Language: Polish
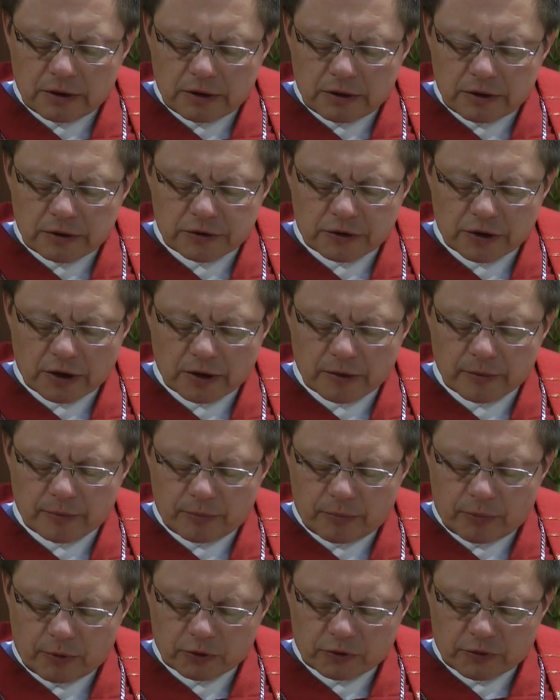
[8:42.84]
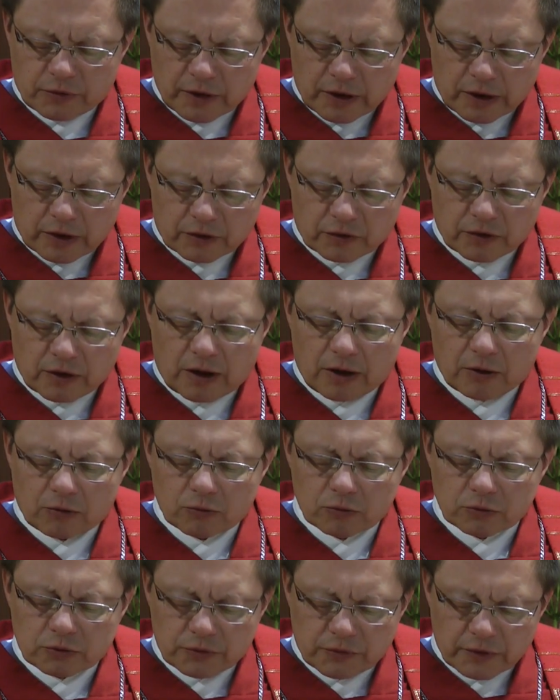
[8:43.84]
się potwierdza,
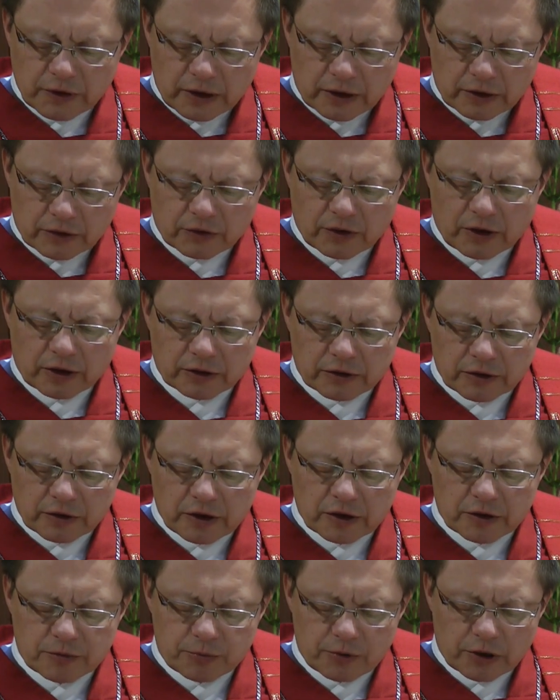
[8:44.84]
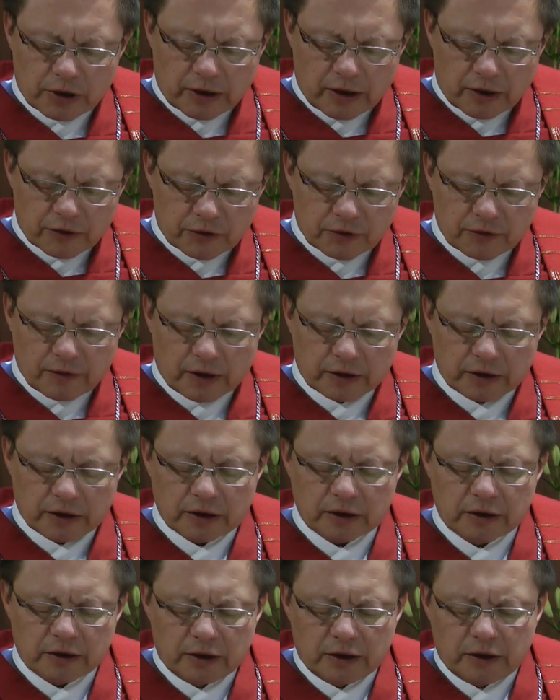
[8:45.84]
utwierdza, gdy jest przekazywana.
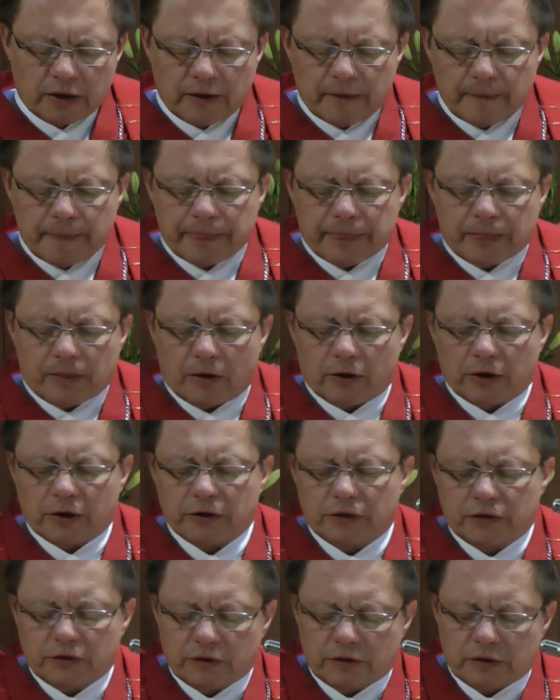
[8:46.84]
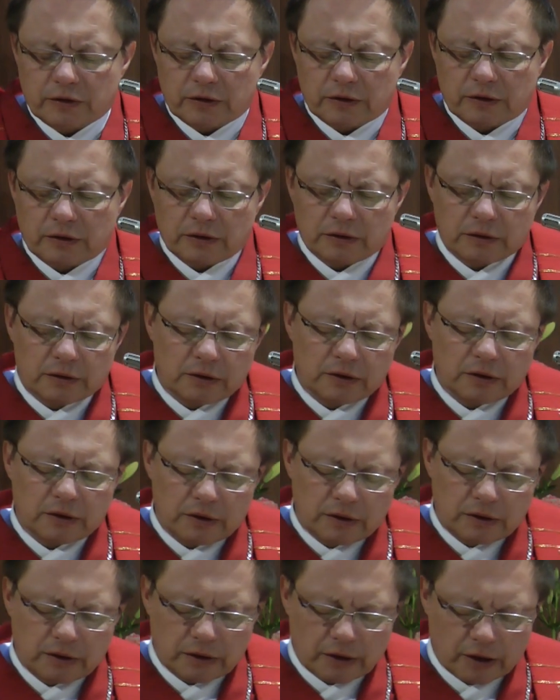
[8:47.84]
To jest e,
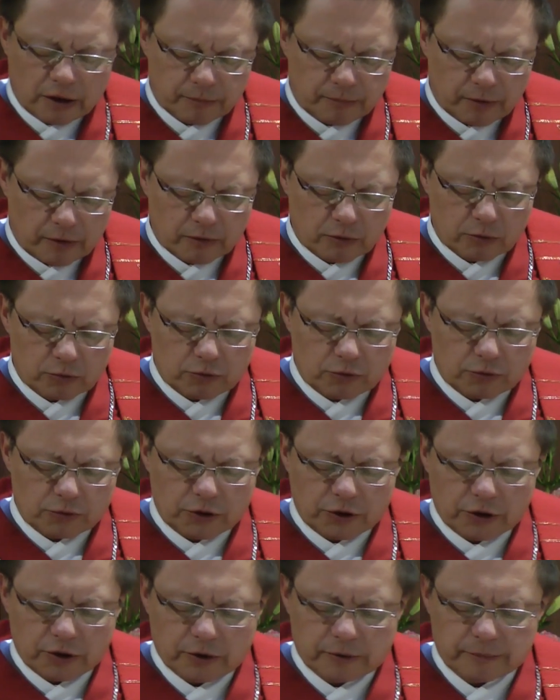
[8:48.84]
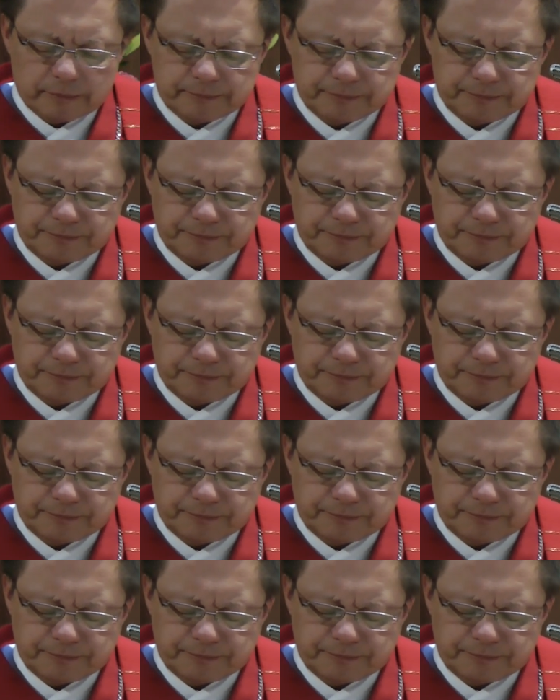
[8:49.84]
Jan Paweł II.